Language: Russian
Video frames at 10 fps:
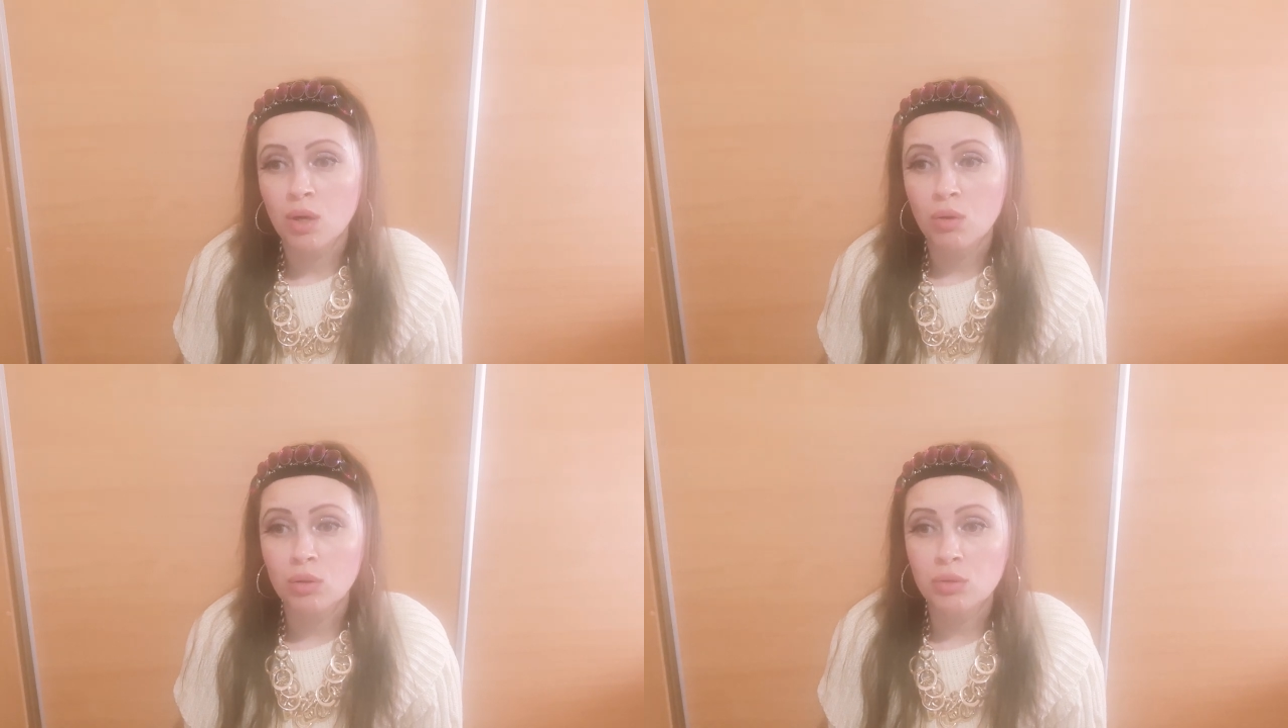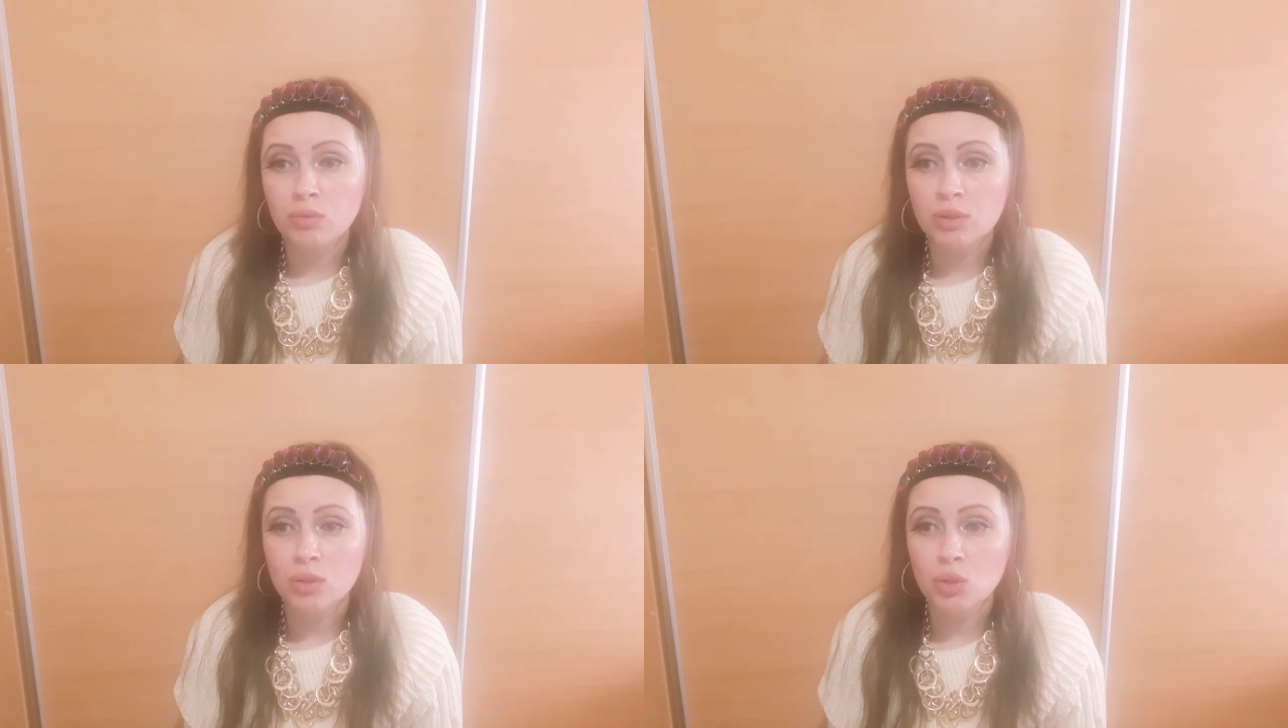он
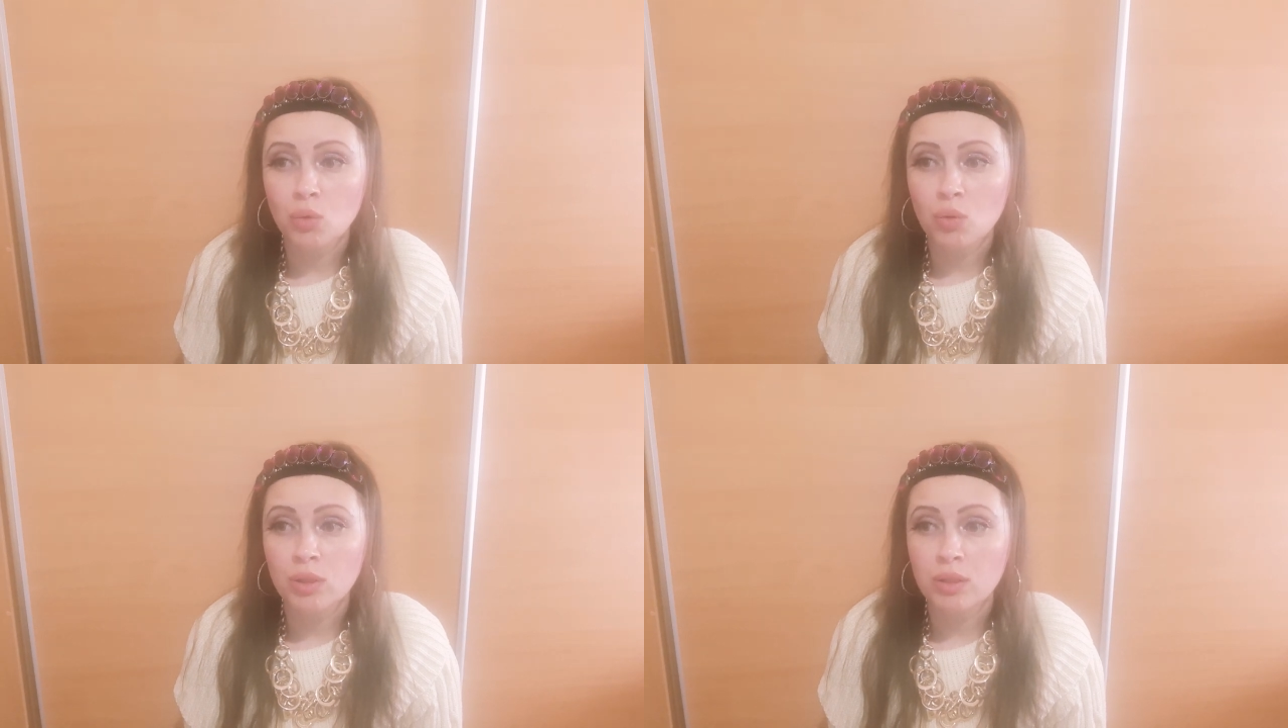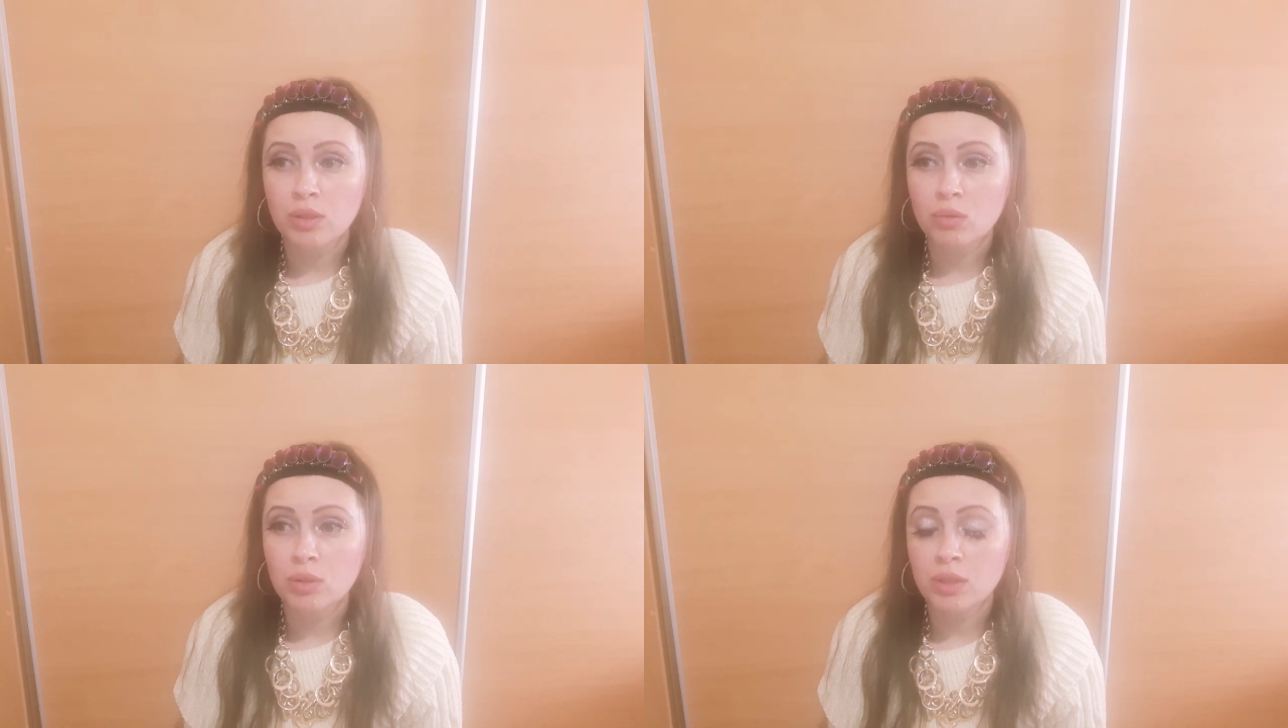увидел, что около
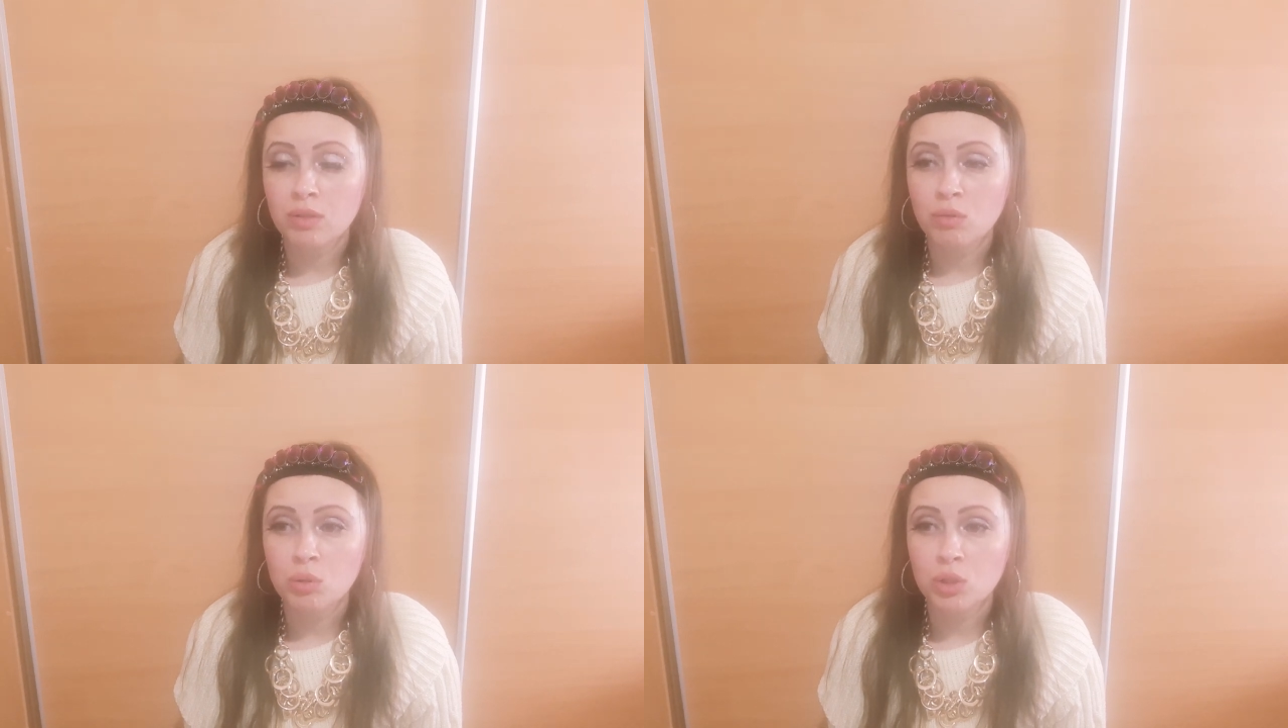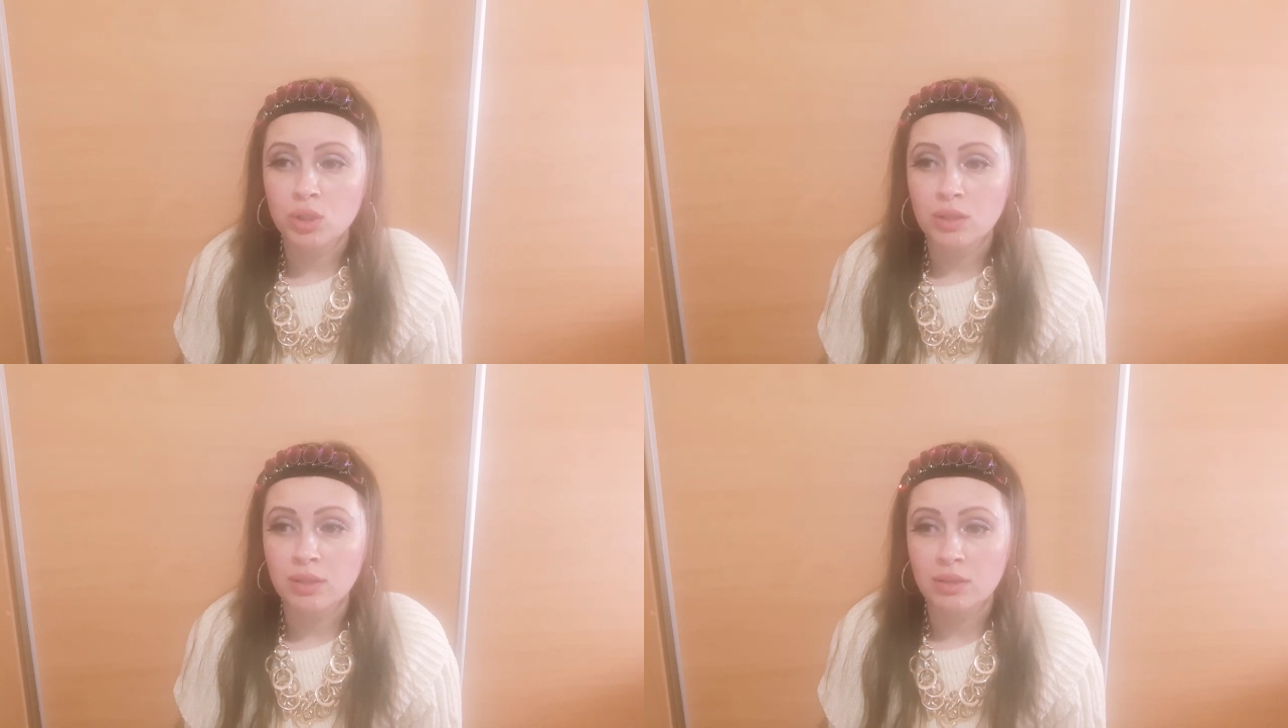него никого
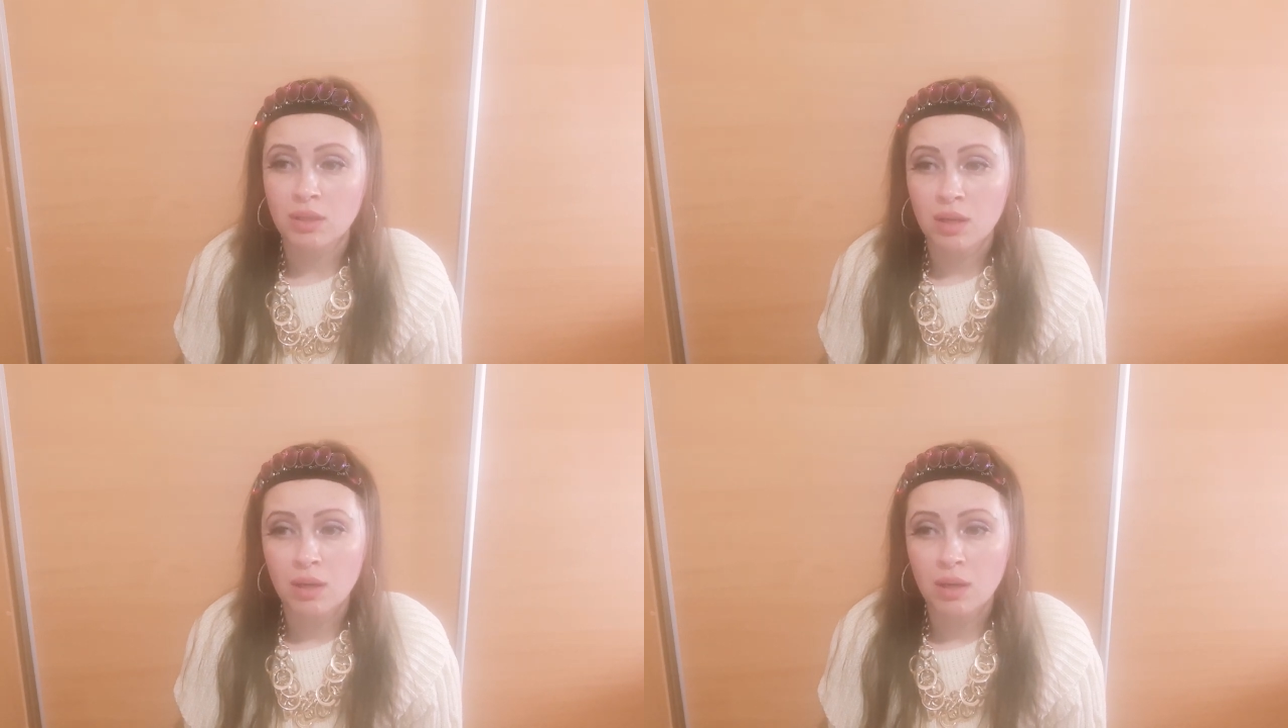больше нет.